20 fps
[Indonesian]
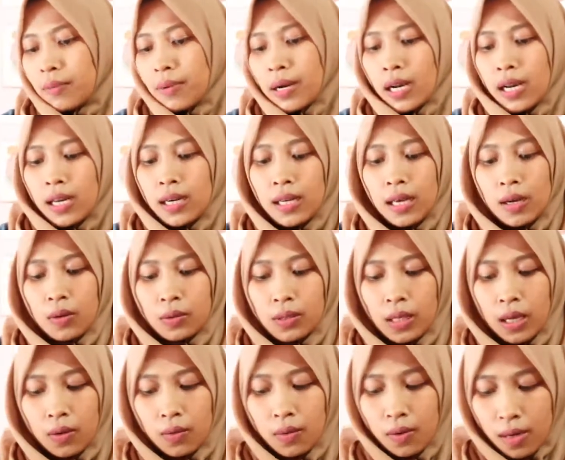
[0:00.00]
bakalan aku
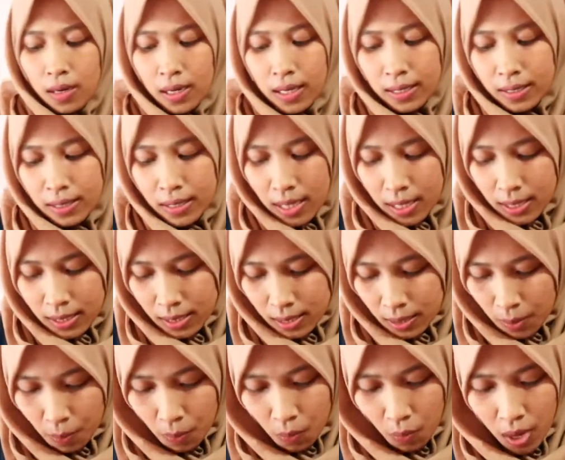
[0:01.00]
taruh linknya
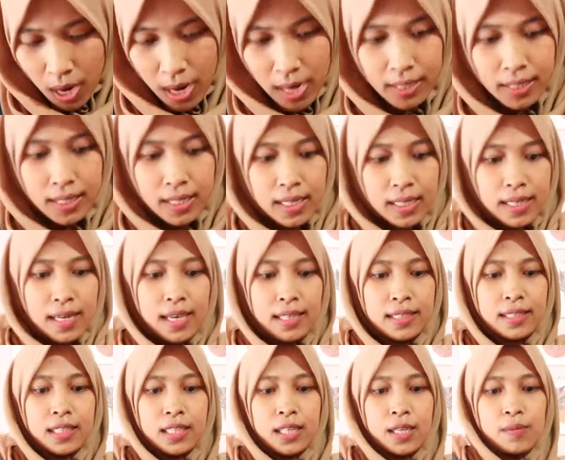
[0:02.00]
semua di
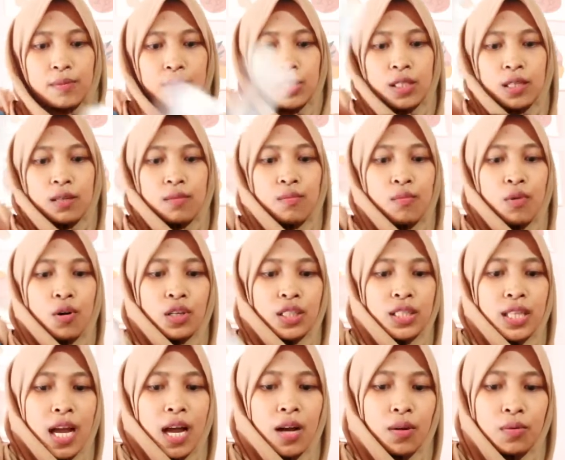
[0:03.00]
description box
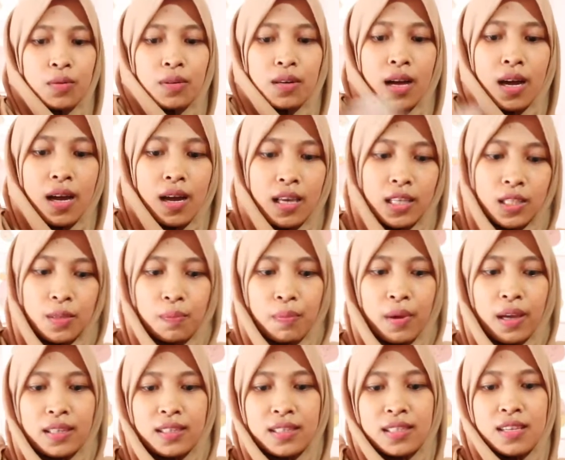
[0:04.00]
aku gak
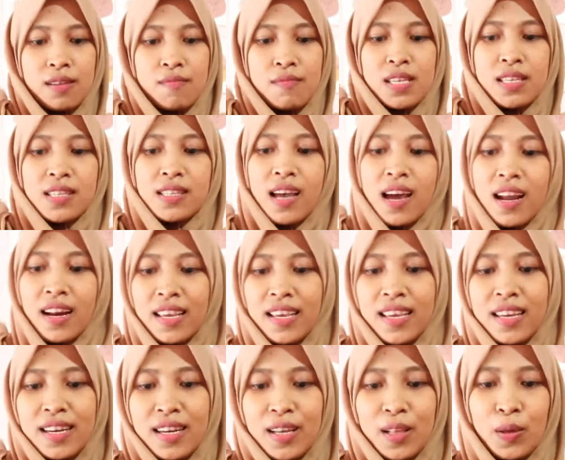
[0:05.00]
expect sebesar
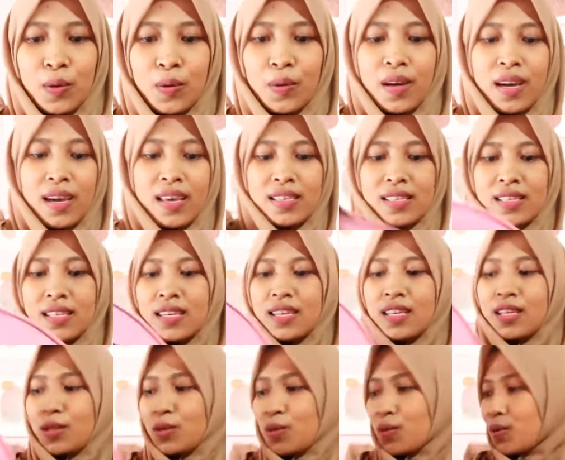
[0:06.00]
ini loh guys
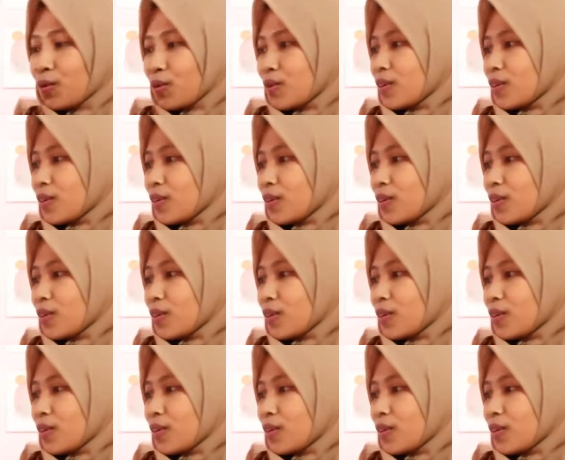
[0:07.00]
ini tuh